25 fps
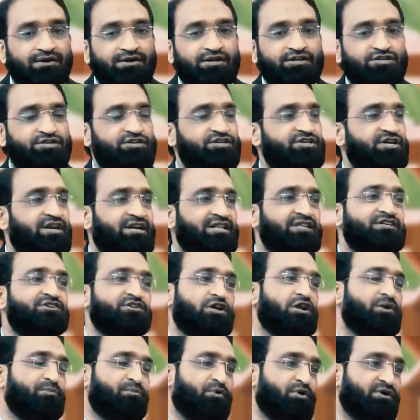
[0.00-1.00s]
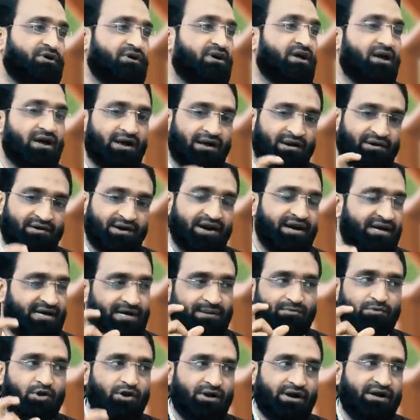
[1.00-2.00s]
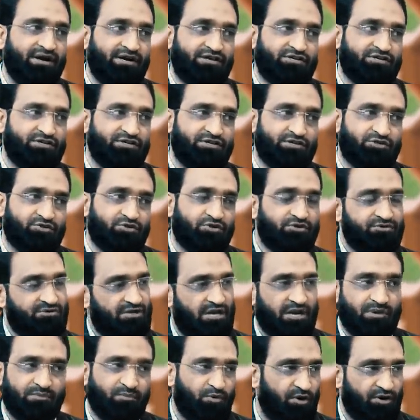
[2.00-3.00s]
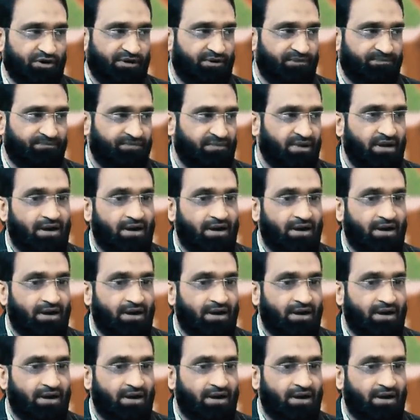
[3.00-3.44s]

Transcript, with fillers: డిసిషన్ అనేది చాలా ఇంపార్టెంట్ రైట్ టైంలో రైట్ డిసిషన్ తీసుకోవడం చాలా ఇంపార్టెంట్